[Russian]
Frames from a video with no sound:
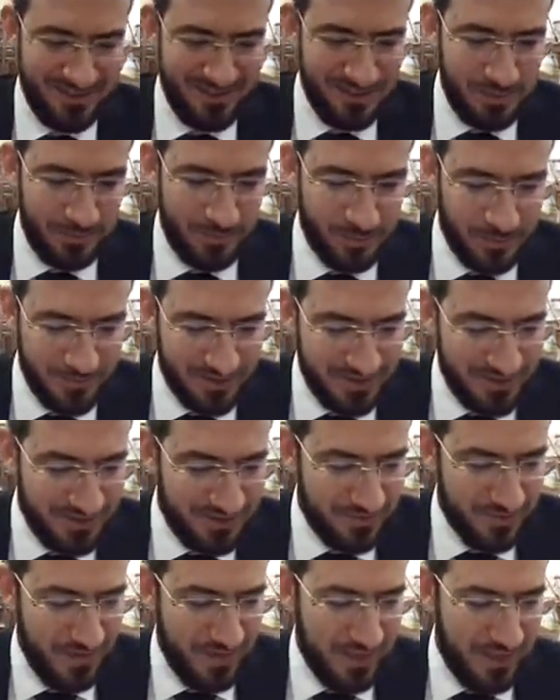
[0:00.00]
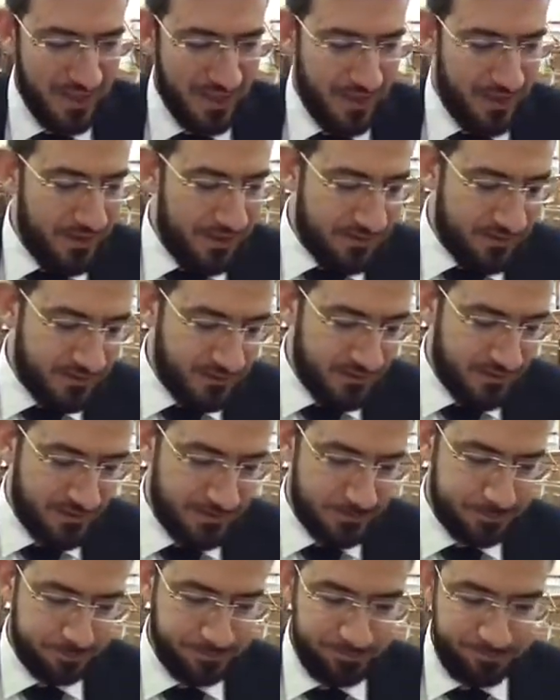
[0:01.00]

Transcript: это ее функция. Так, э,